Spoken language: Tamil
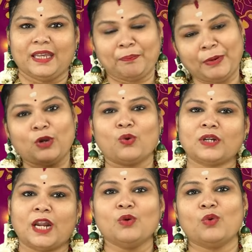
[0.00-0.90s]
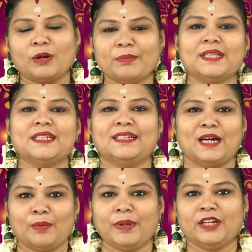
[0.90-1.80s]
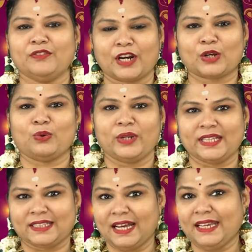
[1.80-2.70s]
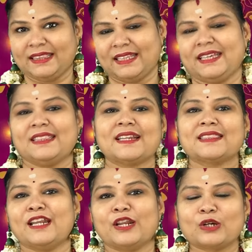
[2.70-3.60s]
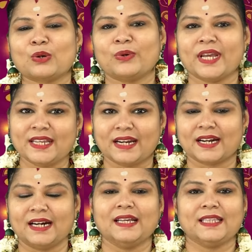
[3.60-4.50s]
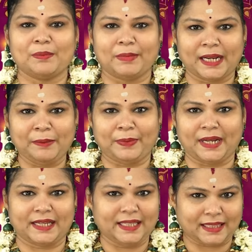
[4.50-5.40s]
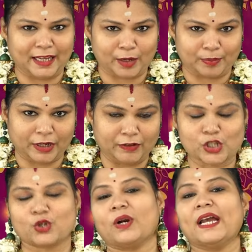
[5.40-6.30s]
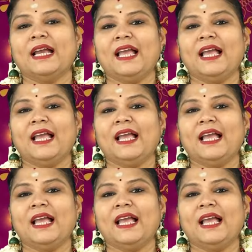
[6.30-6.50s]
எப்படி கூட்டினாலும் ஒன்பது அப்படின்னு வரக்கூடியது தான் இந்த எந்திரத்தில் இருக்கக்கூடிய எண்கள் இந்த மனைப்பலகையை தயார் பண்ணி வச்சுக்கோங்க